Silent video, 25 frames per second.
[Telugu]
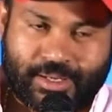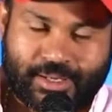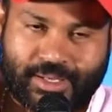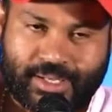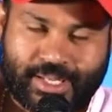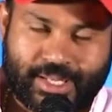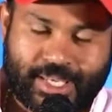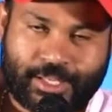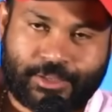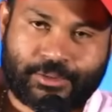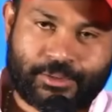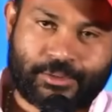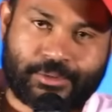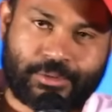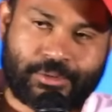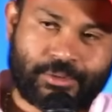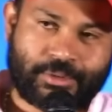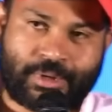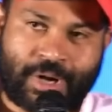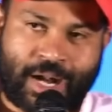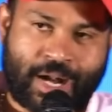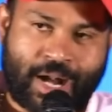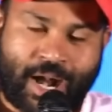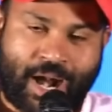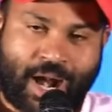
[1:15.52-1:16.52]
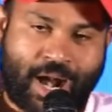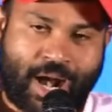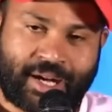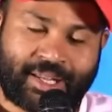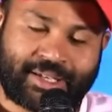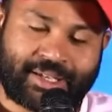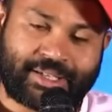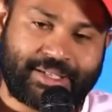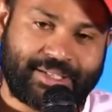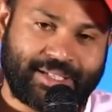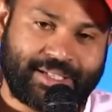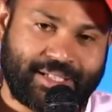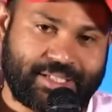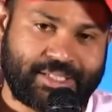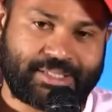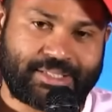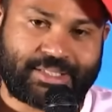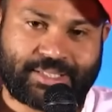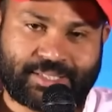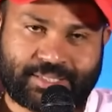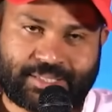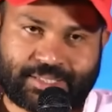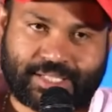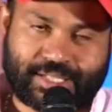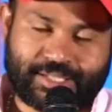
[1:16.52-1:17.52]
నేను అడగని
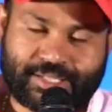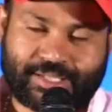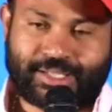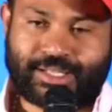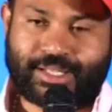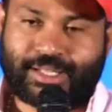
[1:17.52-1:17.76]
లిరిసిస్ట్ అంటే